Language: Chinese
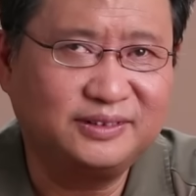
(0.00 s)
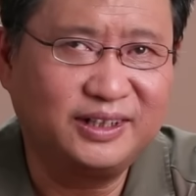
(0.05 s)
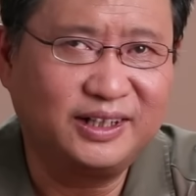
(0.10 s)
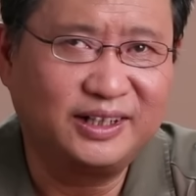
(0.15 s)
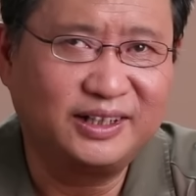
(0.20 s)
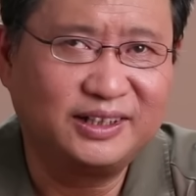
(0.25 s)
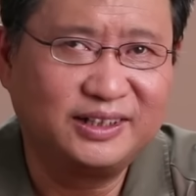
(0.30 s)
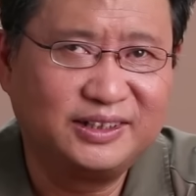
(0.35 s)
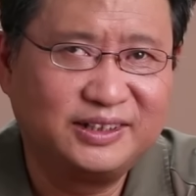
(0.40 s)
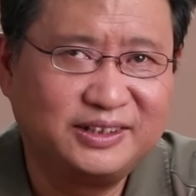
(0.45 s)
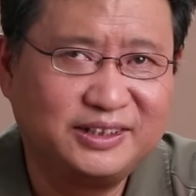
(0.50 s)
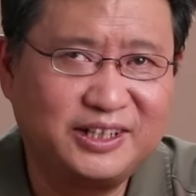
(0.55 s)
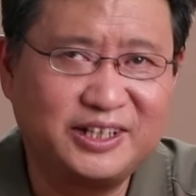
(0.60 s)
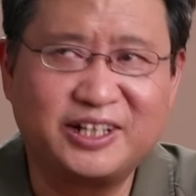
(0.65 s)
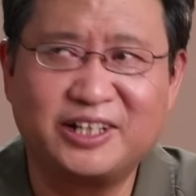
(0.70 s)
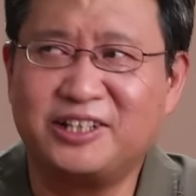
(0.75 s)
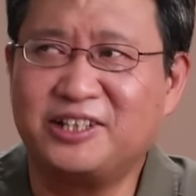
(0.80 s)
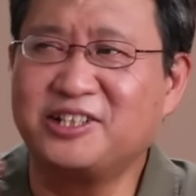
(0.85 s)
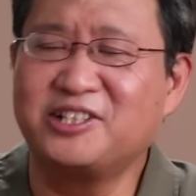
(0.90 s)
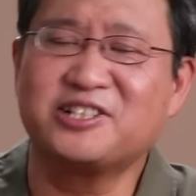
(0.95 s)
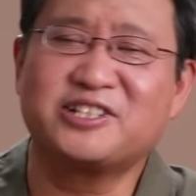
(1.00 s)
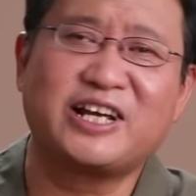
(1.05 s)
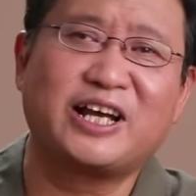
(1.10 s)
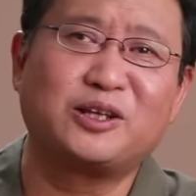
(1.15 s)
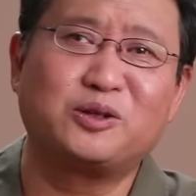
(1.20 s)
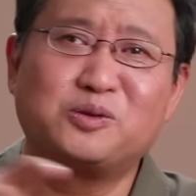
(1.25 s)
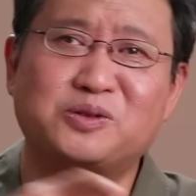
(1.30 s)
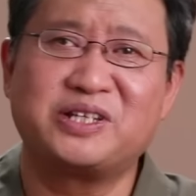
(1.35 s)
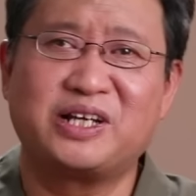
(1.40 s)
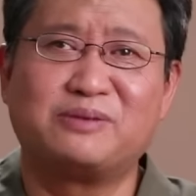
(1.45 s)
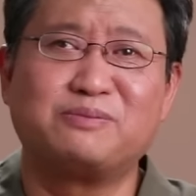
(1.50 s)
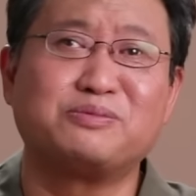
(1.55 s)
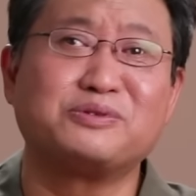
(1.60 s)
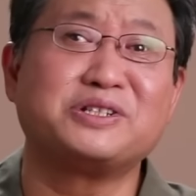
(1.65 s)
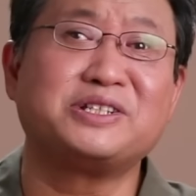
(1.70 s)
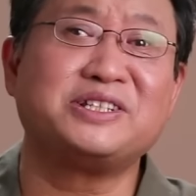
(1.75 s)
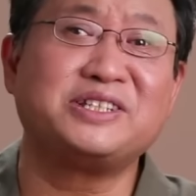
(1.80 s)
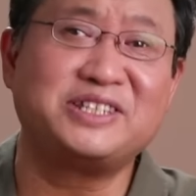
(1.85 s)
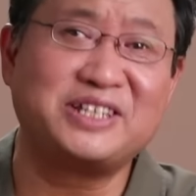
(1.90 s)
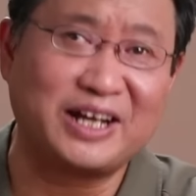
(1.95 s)
啊。 你肯定是拆东墙补
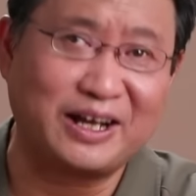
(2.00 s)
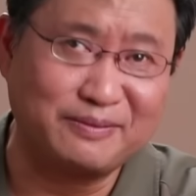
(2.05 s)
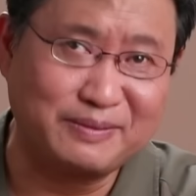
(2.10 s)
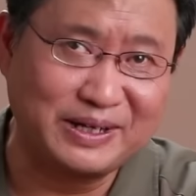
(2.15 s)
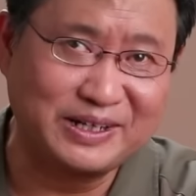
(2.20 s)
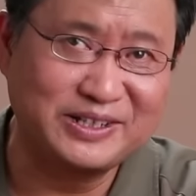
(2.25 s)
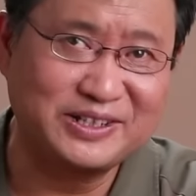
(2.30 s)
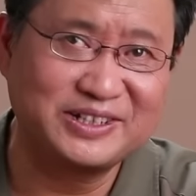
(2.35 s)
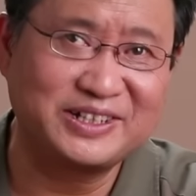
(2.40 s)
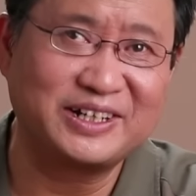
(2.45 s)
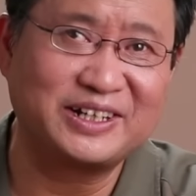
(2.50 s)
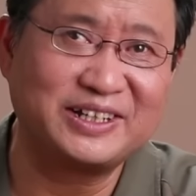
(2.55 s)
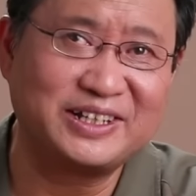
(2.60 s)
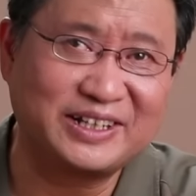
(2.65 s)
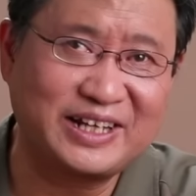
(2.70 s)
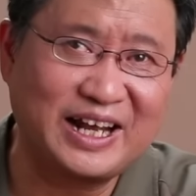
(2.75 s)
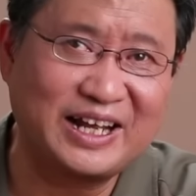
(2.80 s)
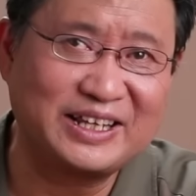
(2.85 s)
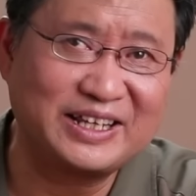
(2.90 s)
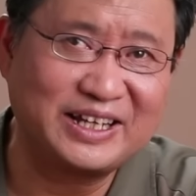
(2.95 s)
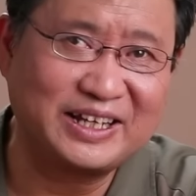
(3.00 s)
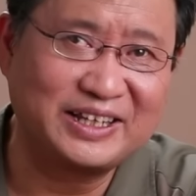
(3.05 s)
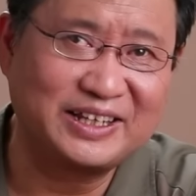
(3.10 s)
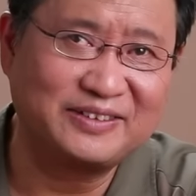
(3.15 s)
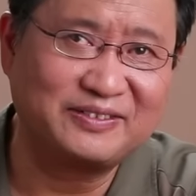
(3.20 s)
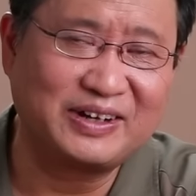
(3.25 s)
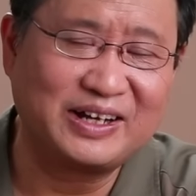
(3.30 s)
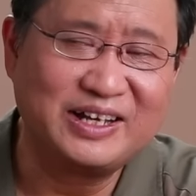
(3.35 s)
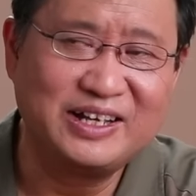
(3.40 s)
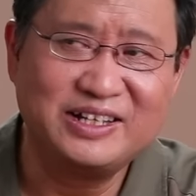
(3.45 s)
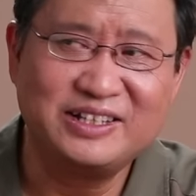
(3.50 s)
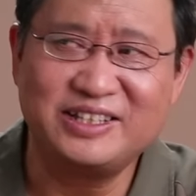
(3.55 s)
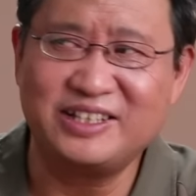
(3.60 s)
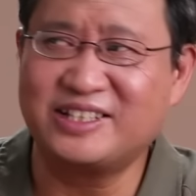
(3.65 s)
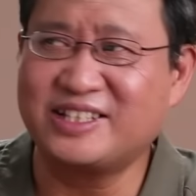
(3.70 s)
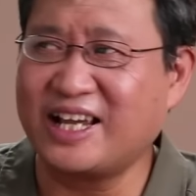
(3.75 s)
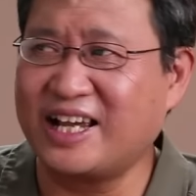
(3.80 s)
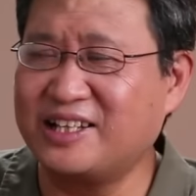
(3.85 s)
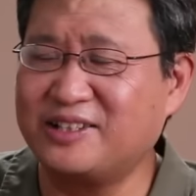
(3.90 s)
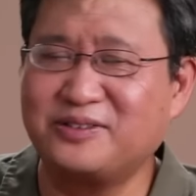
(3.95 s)
西墙嘛，就这个概念，对吧？
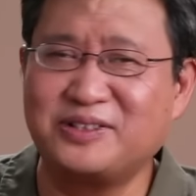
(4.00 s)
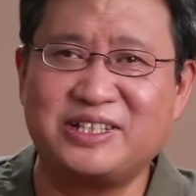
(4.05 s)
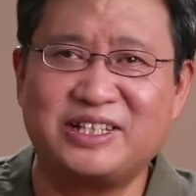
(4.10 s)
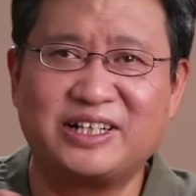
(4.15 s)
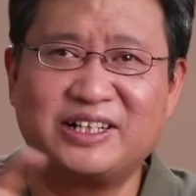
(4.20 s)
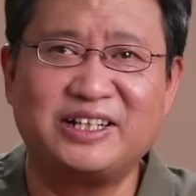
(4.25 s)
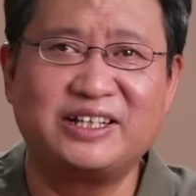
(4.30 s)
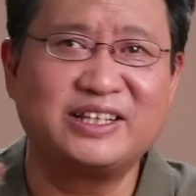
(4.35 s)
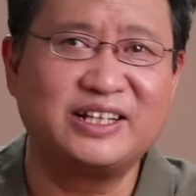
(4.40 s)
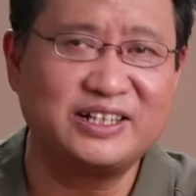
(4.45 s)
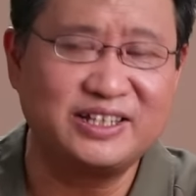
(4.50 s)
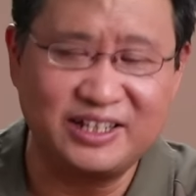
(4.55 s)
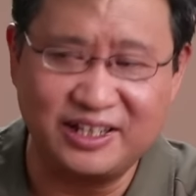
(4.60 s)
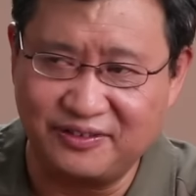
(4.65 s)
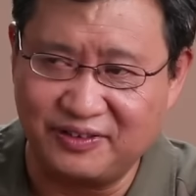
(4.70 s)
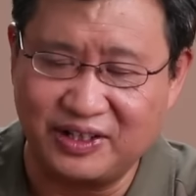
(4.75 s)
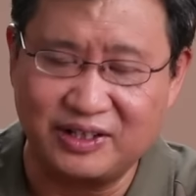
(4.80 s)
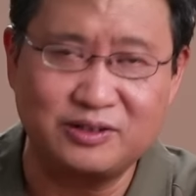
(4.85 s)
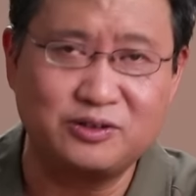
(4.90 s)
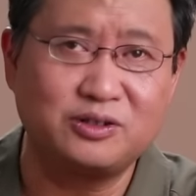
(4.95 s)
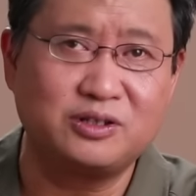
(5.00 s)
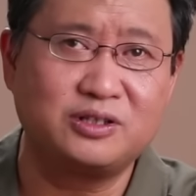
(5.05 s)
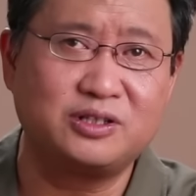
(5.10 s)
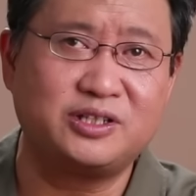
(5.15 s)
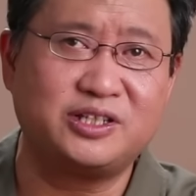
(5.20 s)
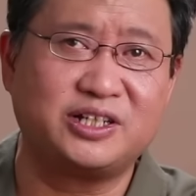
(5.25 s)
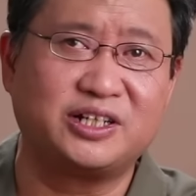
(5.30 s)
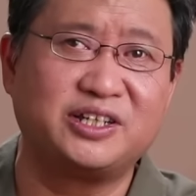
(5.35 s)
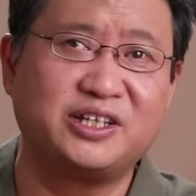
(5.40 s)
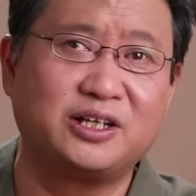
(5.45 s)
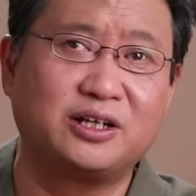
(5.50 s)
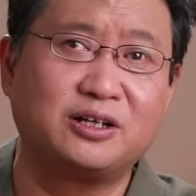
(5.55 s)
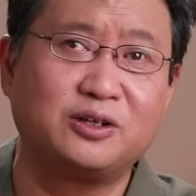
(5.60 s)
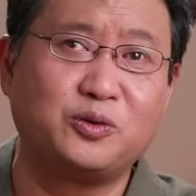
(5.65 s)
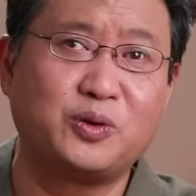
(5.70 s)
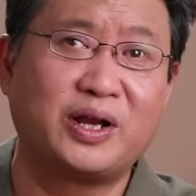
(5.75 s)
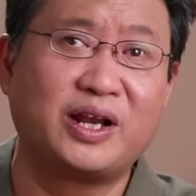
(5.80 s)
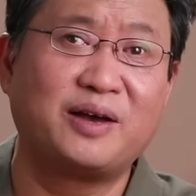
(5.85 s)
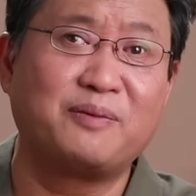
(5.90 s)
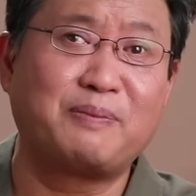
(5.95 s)
你拆走几个营，那地方几个营
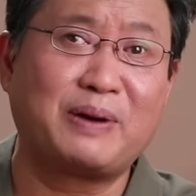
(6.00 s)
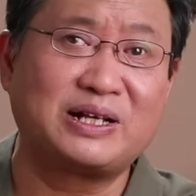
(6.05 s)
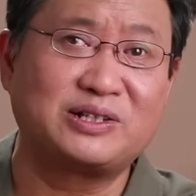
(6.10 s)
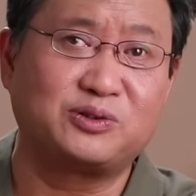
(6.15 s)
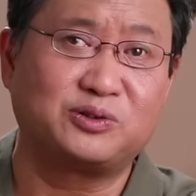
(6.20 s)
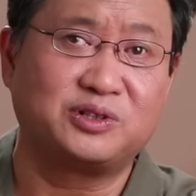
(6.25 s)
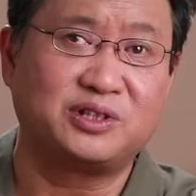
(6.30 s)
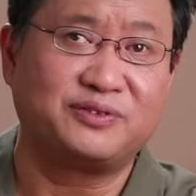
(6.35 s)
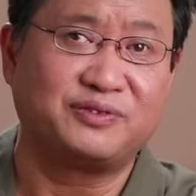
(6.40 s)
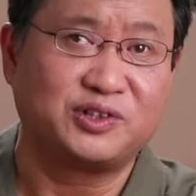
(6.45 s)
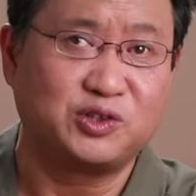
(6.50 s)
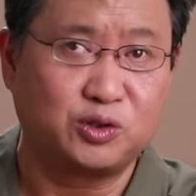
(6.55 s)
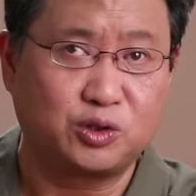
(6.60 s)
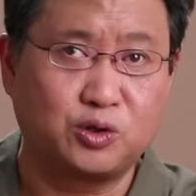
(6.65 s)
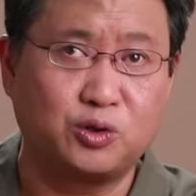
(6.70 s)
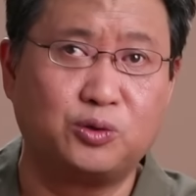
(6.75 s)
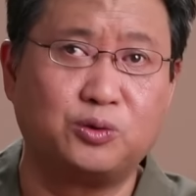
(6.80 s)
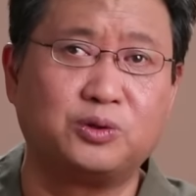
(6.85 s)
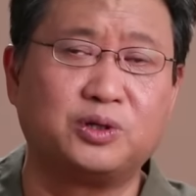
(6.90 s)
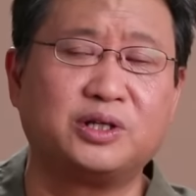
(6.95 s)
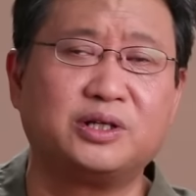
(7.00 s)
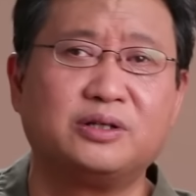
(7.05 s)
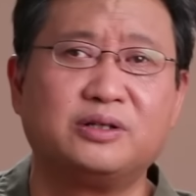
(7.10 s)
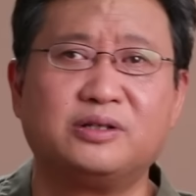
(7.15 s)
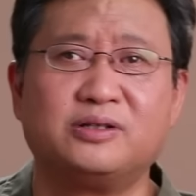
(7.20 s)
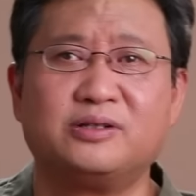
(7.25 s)
原来把守的地方就空了，